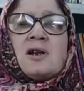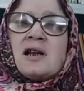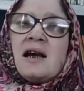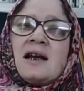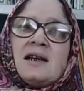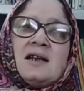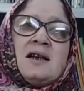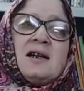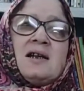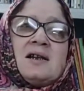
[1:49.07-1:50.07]

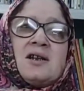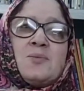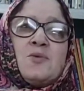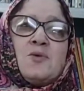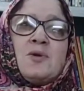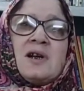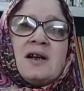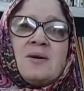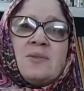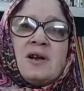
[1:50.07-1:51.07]
সারাদিন সে পুকুরে
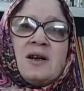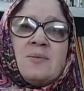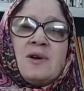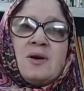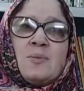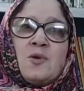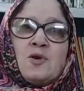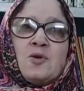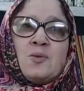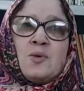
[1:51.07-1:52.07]
নেমে নেমে
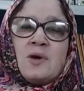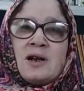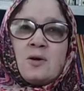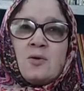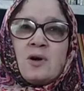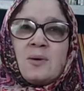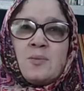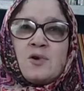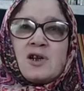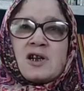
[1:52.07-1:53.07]
পদ্ম ফুলের গোড়া
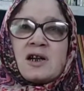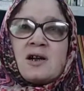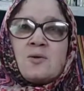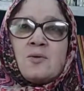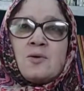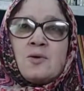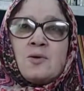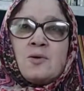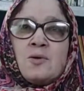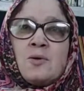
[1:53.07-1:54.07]
পরিষ্কার করত
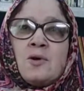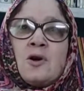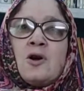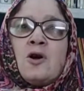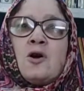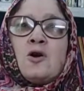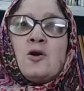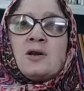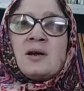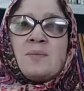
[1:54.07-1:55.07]

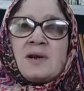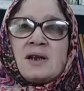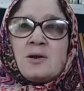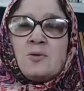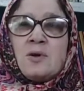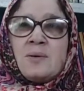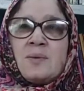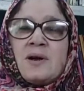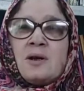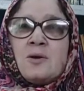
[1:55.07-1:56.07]
লতা পাতা তুলে
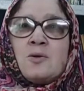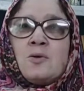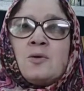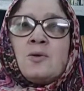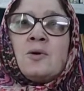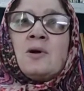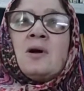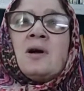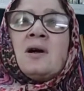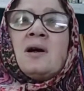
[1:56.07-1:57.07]
ফেলতো
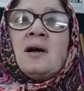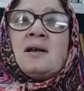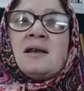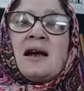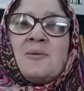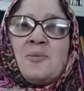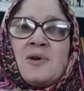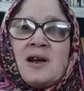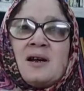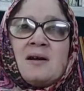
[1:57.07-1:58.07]

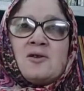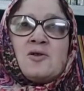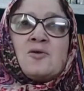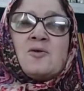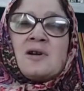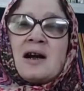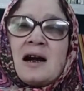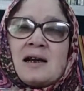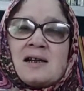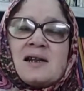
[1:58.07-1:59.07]
তারপরে যখন
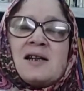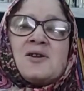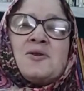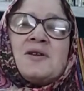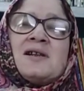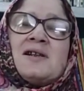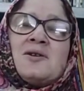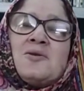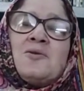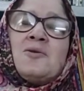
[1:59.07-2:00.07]
কাজ শেষ হয়ে
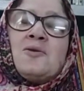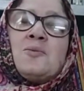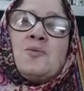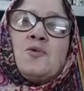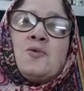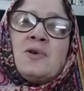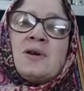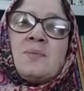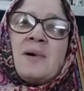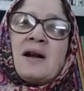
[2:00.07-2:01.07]
যেত
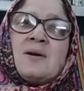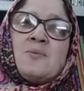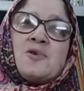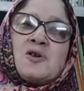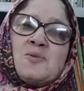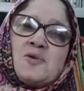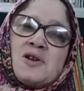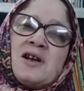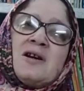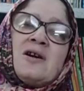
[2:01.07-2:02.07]
পুকুরের পাড়ে বসে
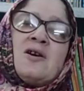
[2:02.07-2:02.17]
বসে